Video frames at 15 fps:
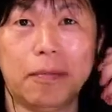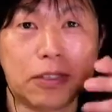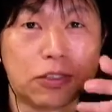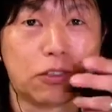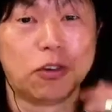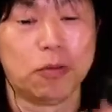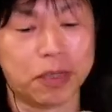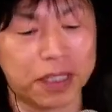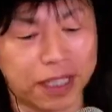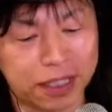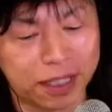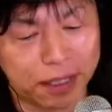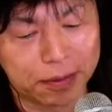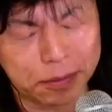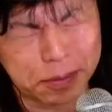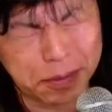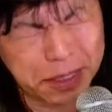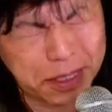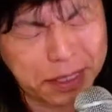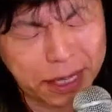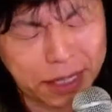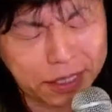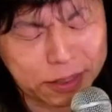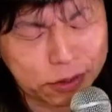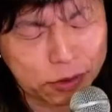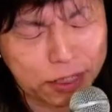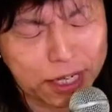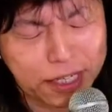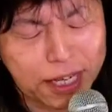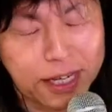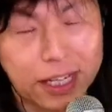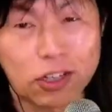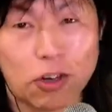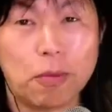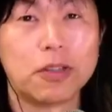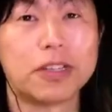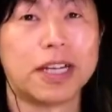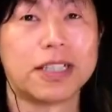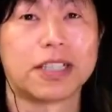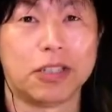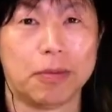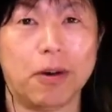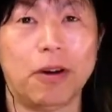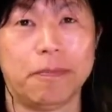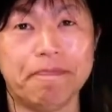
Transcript: まあちょっと思い立って、なんかちょっとやりたいなと思ったんですけども、